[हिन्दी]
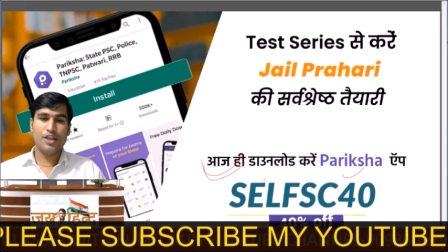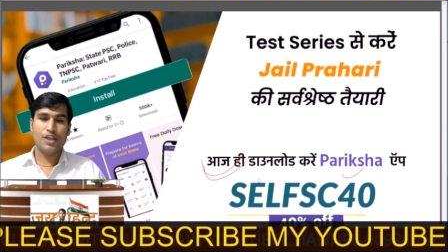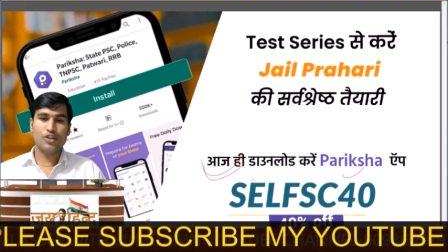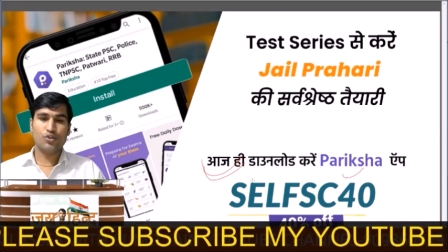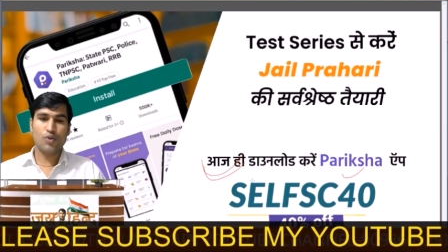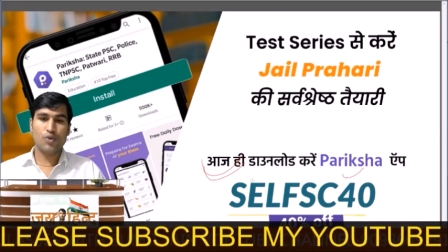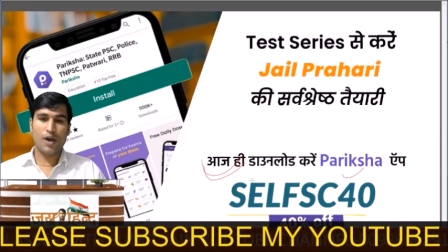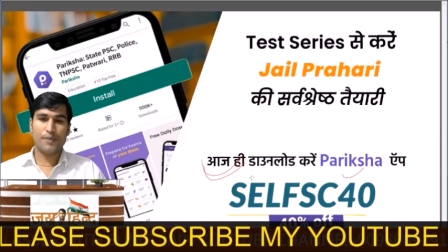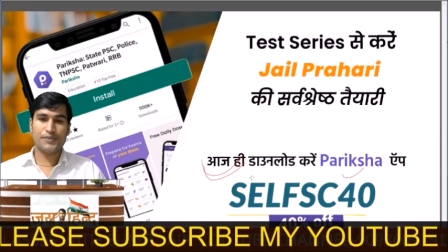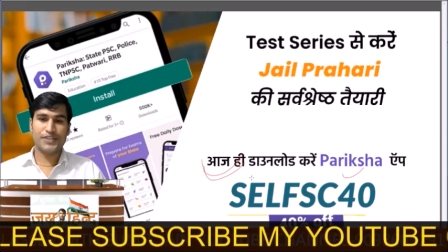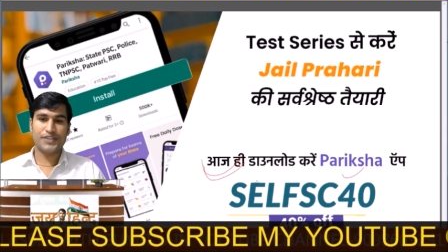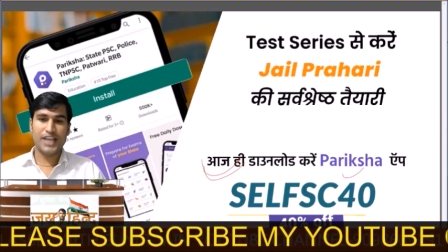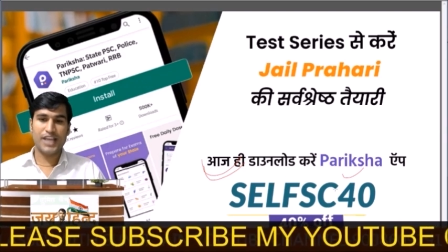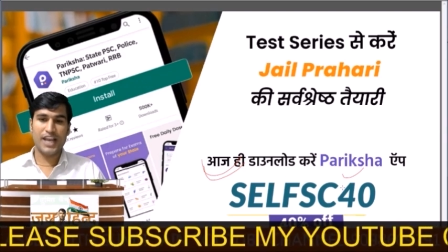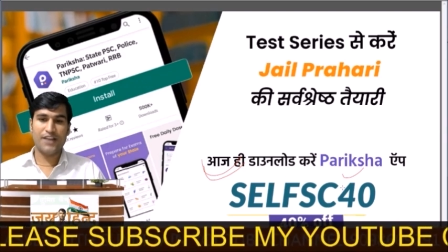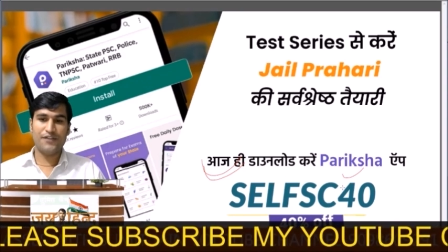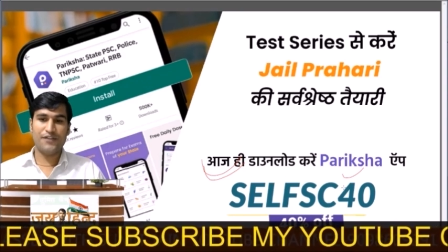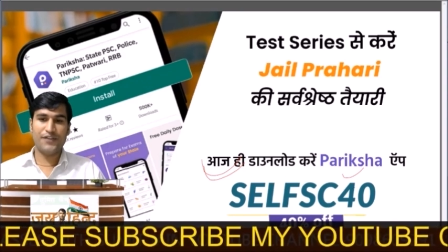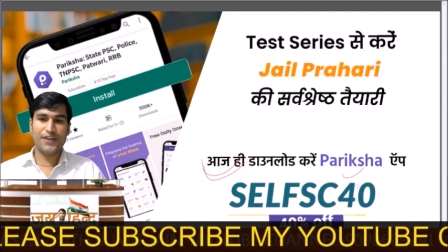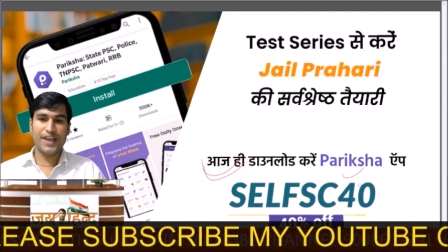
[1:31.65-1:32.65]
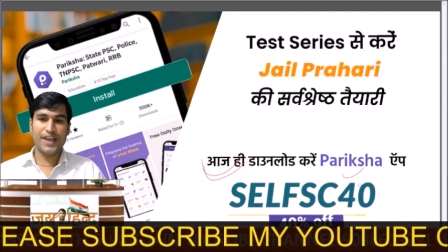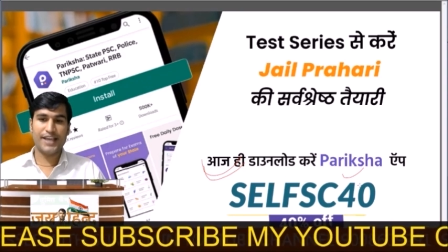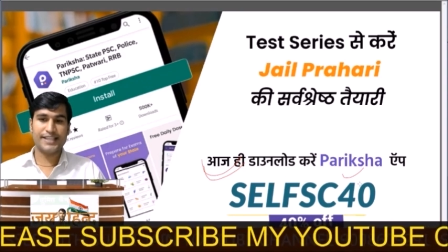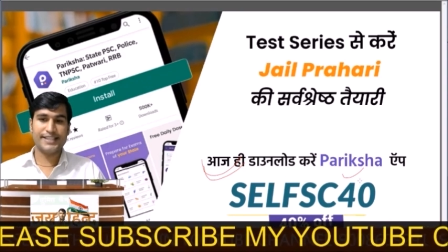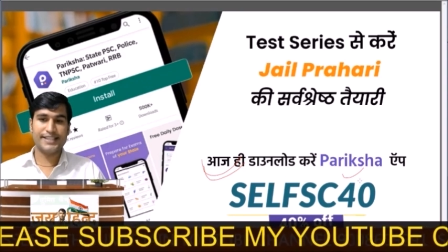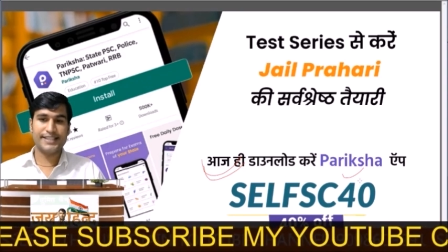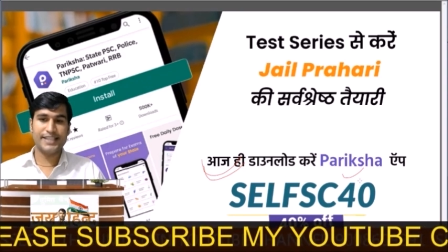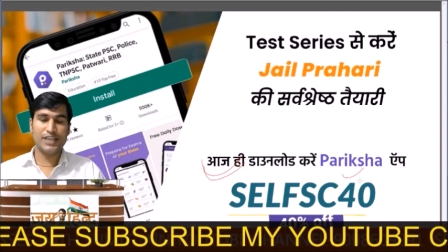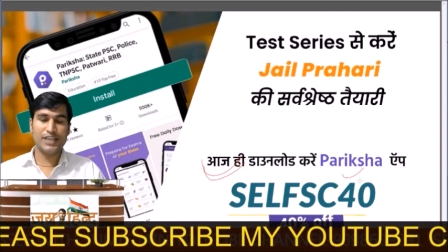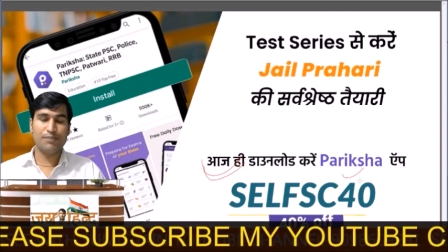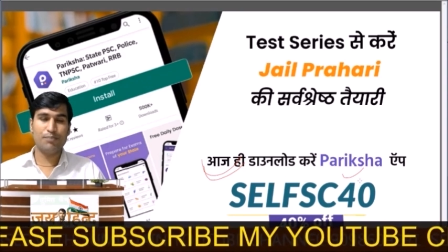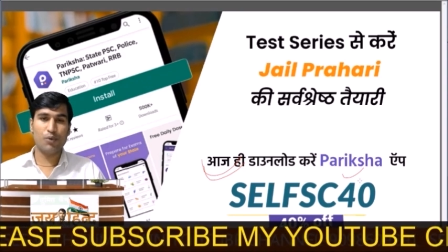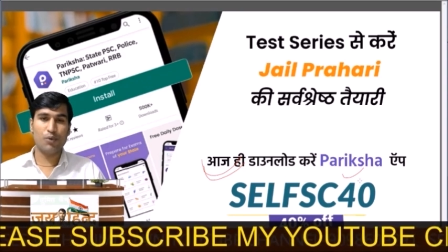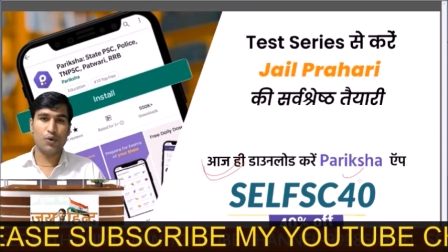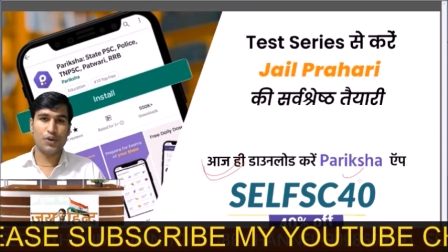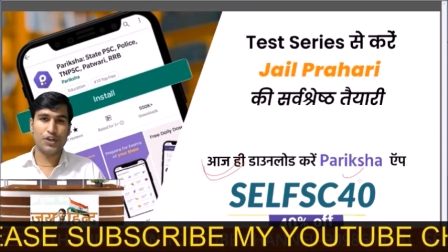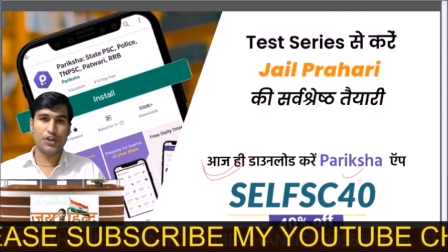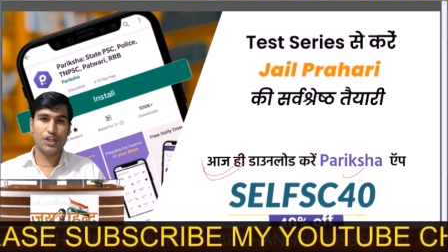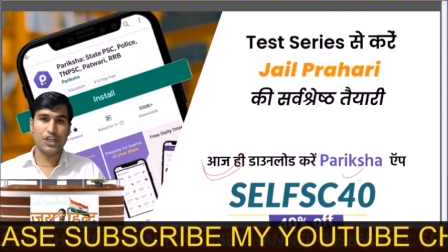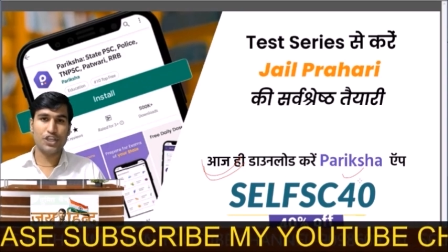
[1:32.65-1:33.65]
तो आप सेल्फ एस सी
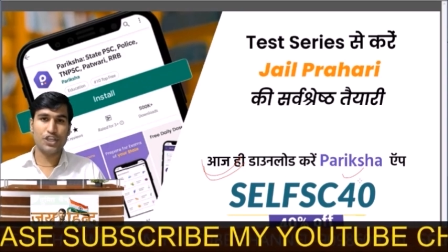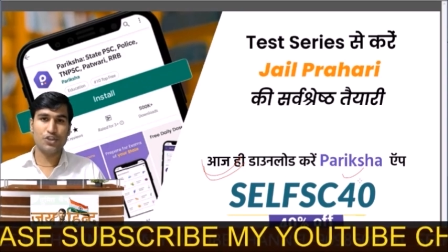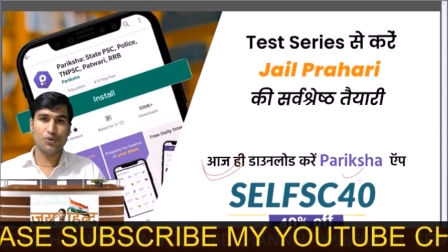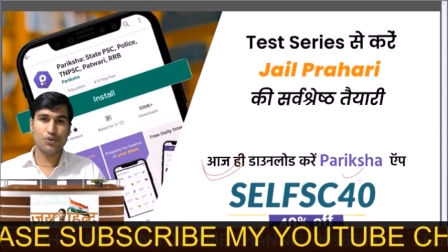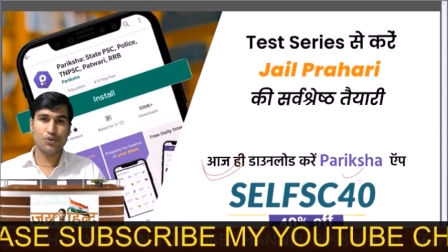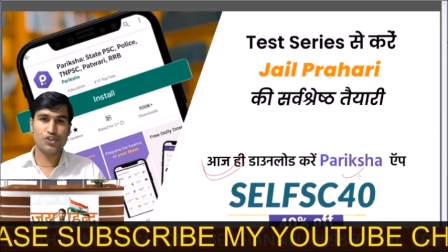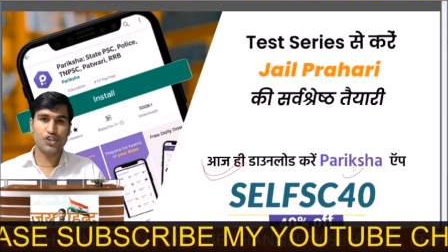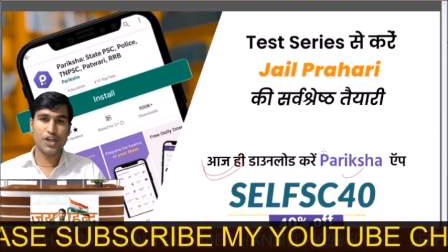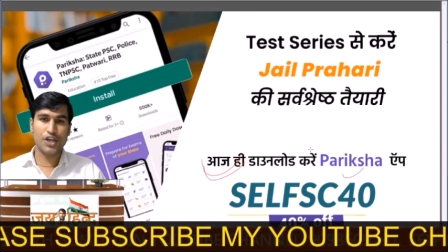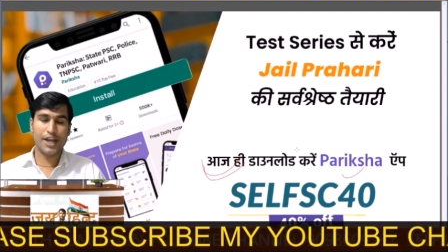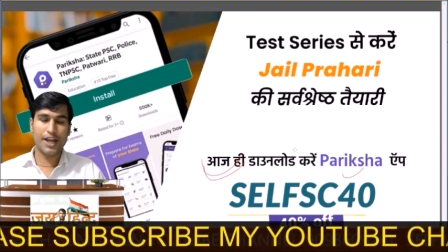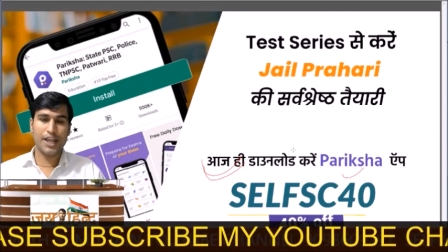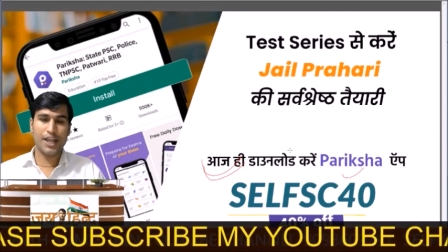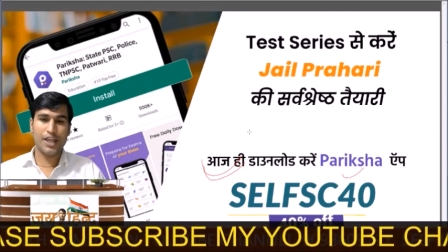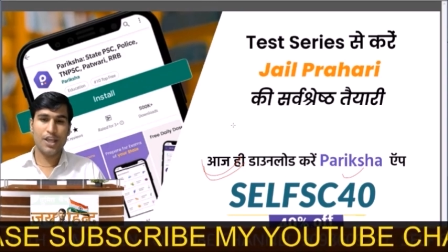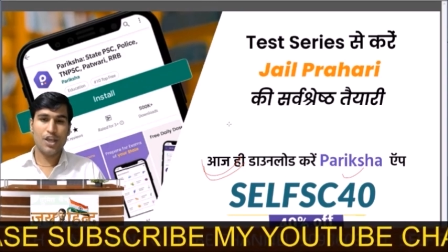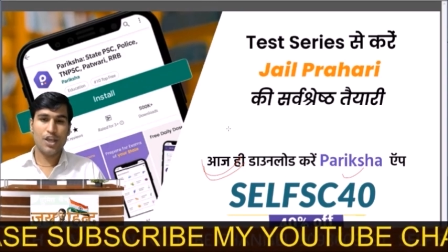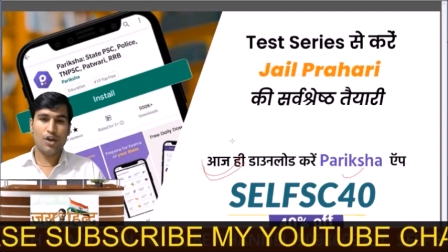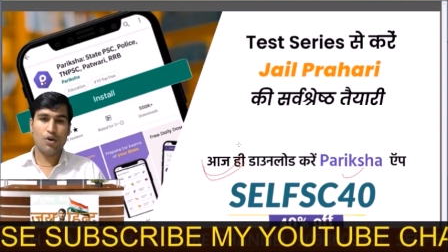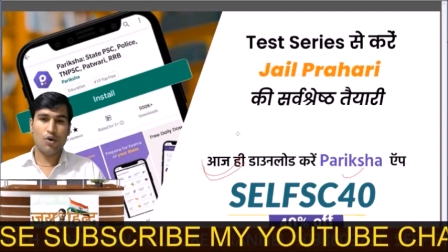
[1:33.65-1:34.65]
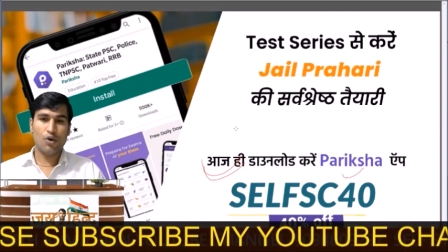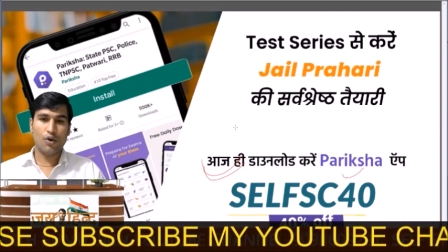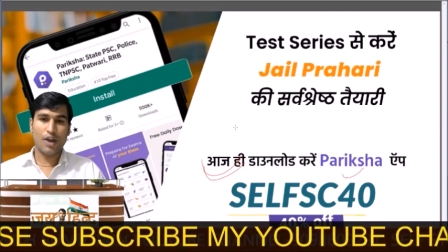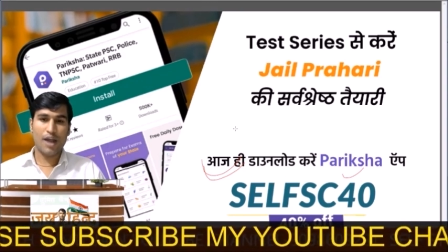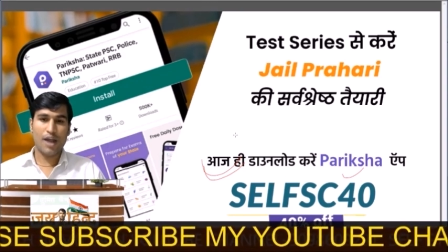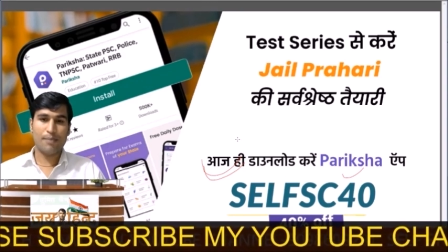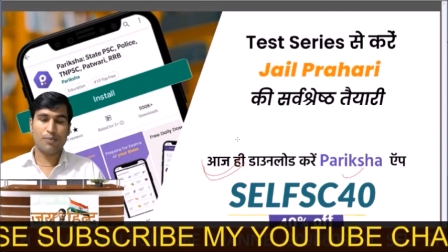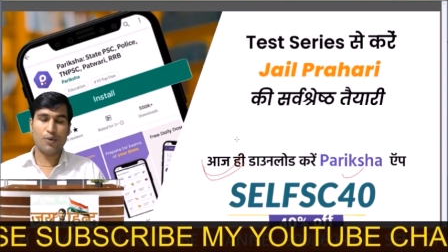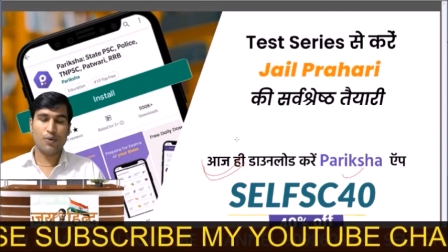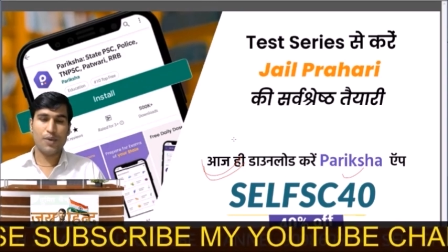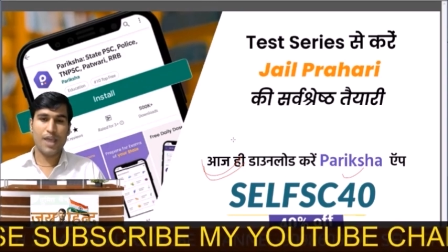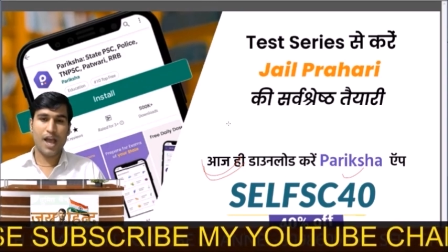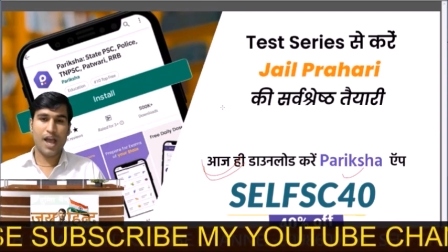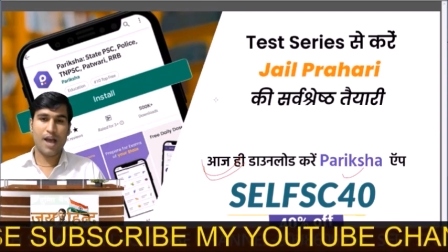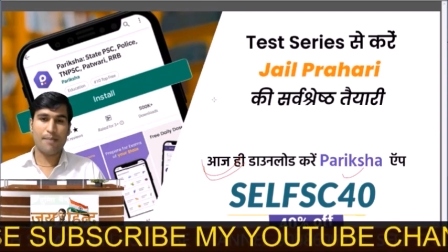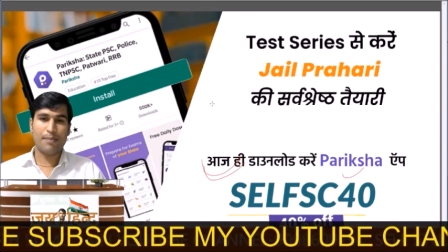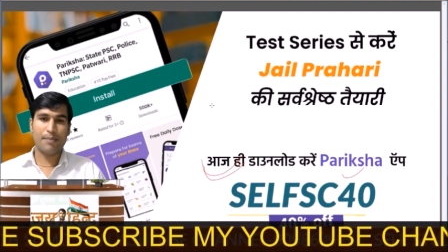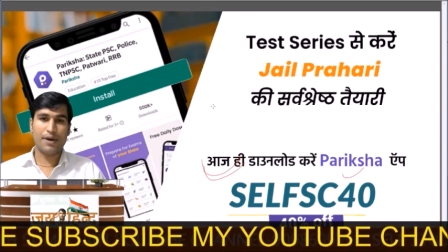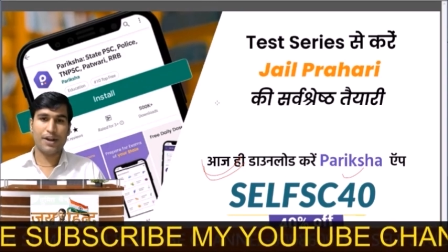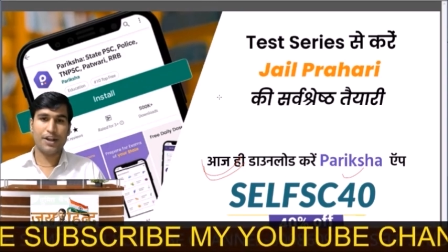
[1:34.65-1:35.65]
फोर्टी यूज करें और आपको यहाँ
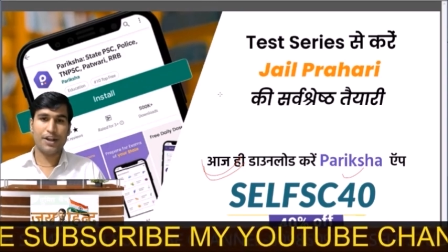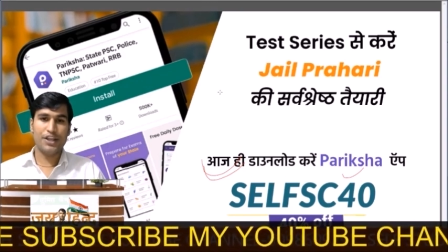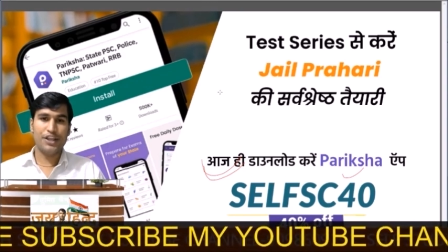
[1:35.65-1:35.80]
पर